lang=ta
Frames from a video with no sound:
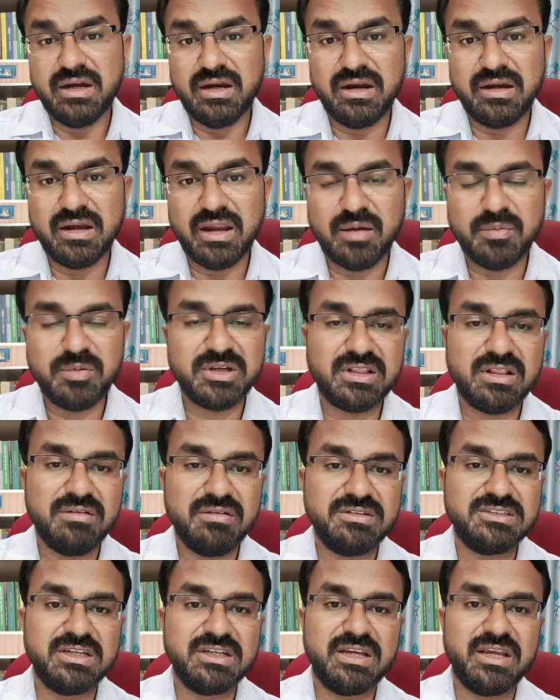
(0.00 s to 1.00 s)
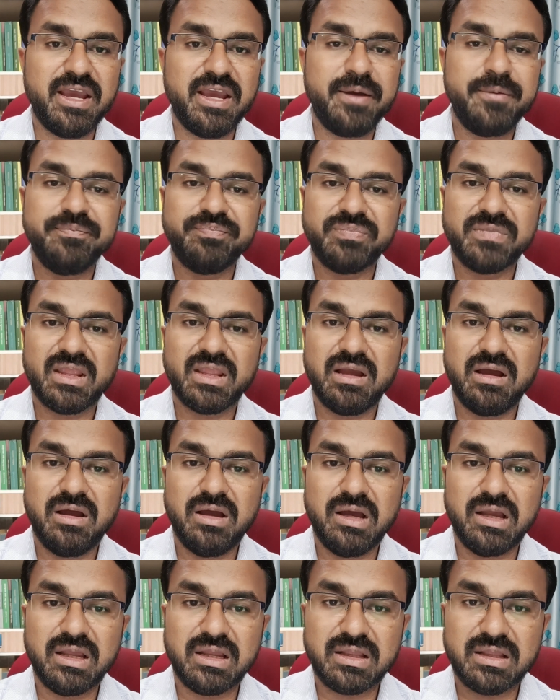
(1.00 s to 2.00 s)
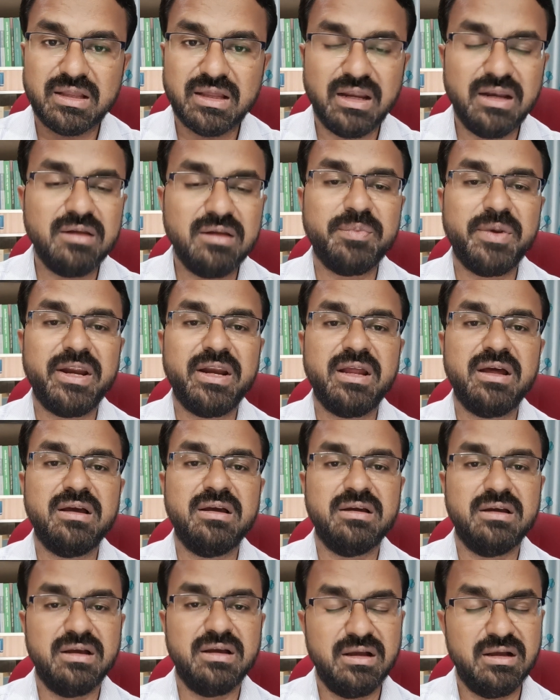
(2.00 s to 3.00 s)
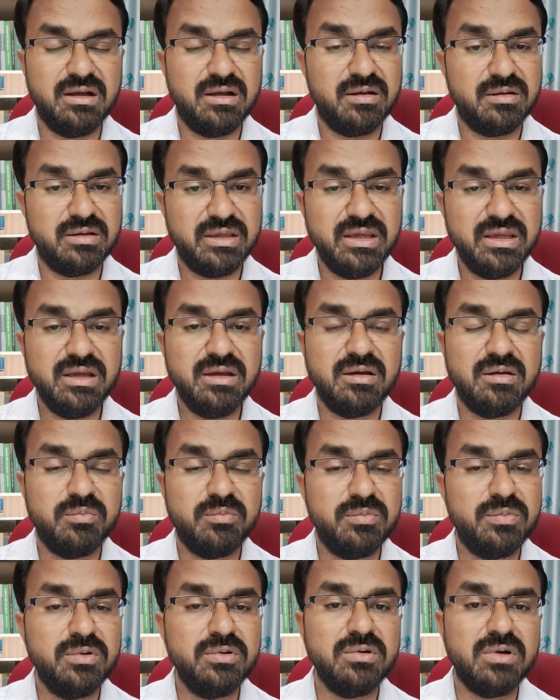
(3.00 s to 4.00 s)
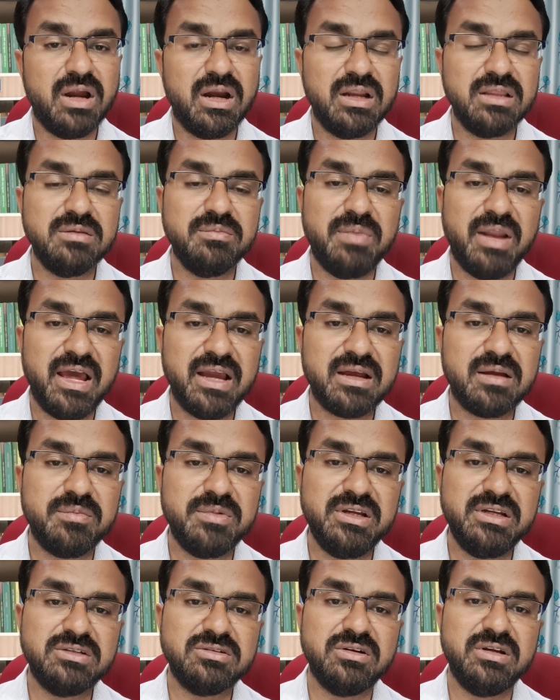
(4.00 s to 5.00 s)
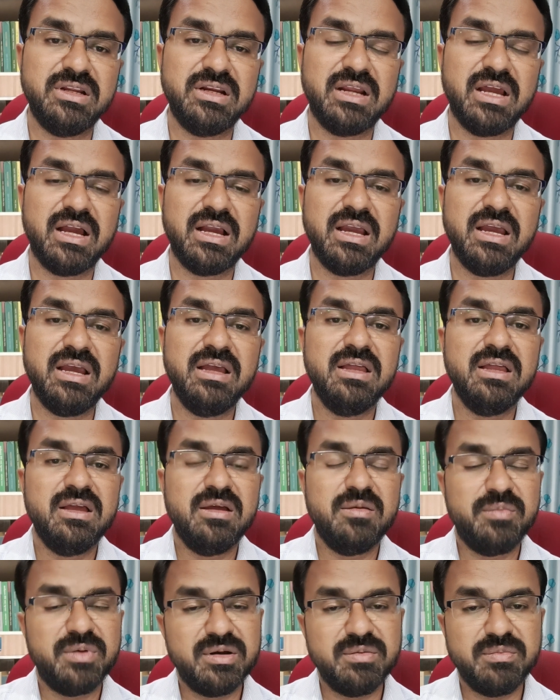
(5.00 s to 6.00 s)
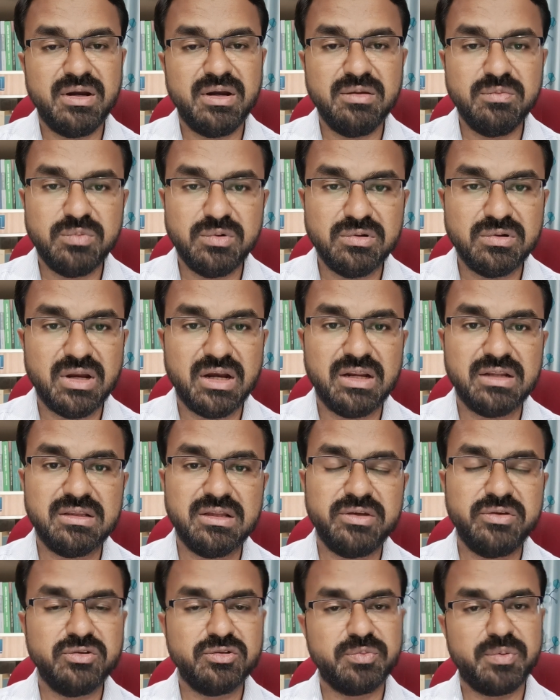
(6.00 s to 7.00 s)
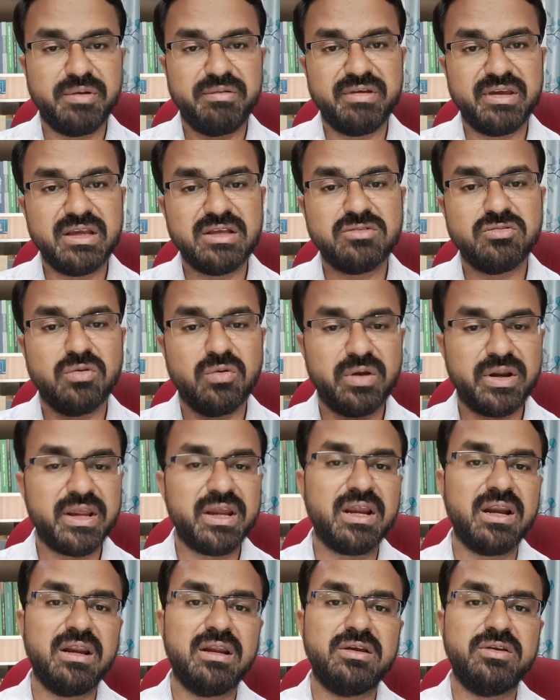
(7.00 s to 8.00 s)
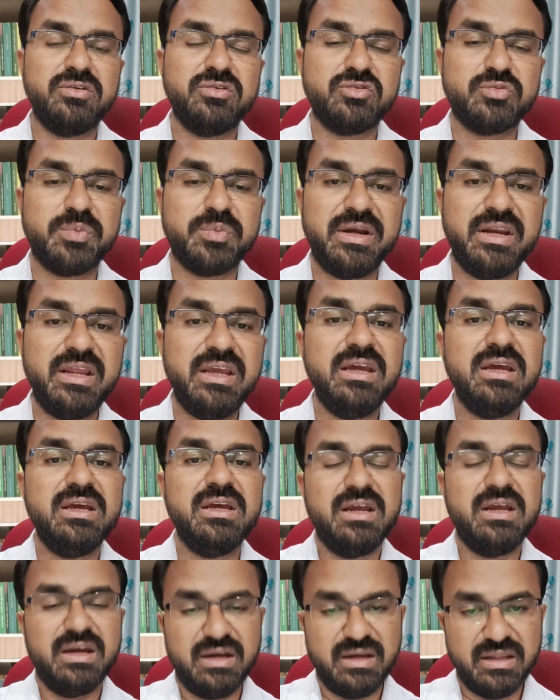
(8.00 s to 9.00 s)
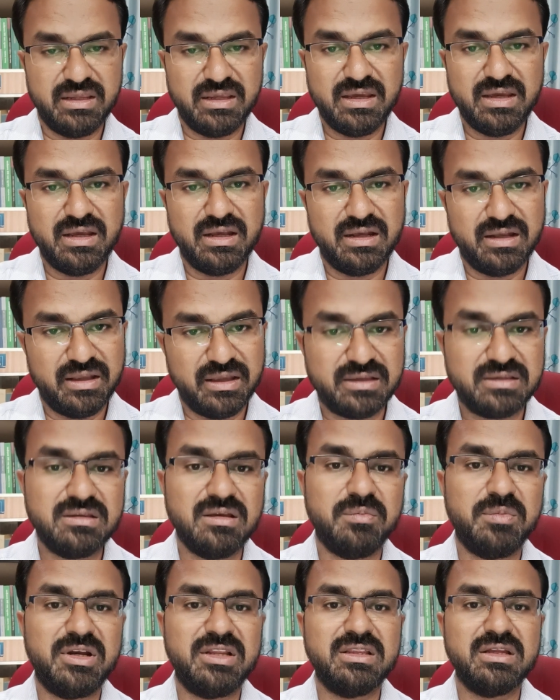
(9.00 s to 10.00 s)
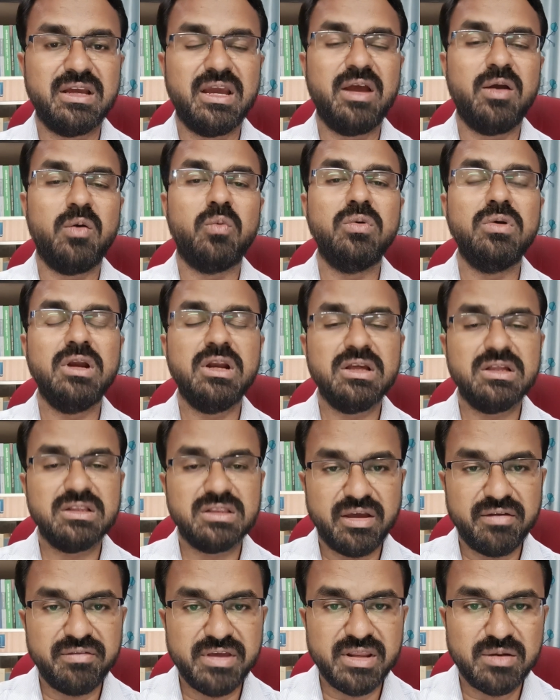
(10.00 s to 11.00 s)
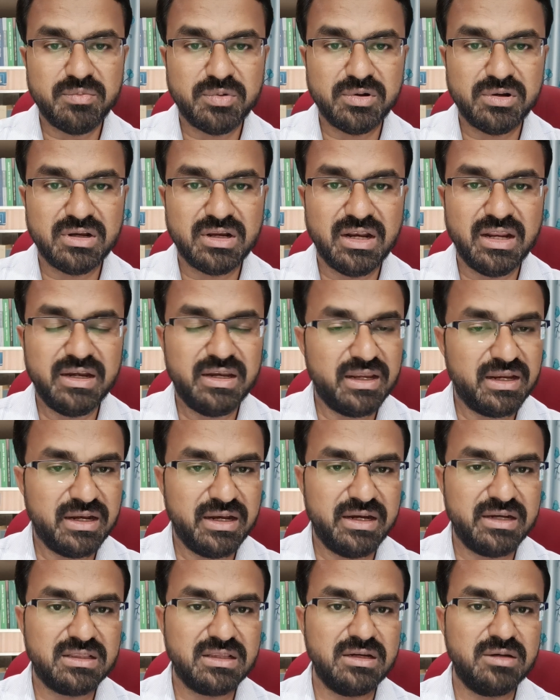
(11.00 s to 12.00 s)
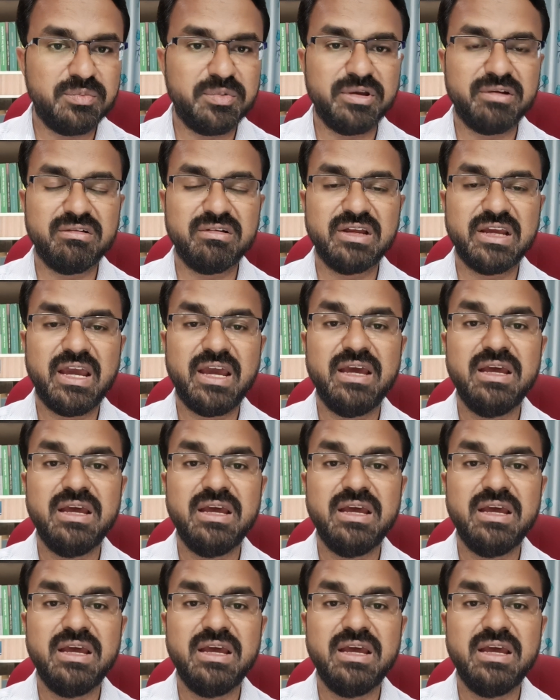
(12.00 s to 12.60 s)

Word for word: ஞாபகத்தில் வச்சுக்கோங்க கலர் பேனா இங் ப்ளூ அல்லது பிளாக் அப்படின்னு சொல்லியிருக்காங்க பெரும்பாலும் ப்ளூ கலர் தான் யூஸ் பண்ணுவீங்க ஸோ ஒரே கலர் யூஸ் பண்ணி நீங்கள் எக்ஸாம் எழுதுங்க உங்களுக்கு தேவையான பொருட்களை நீங்களே எடுத்துக்கிட்டு போயிடுவீங்க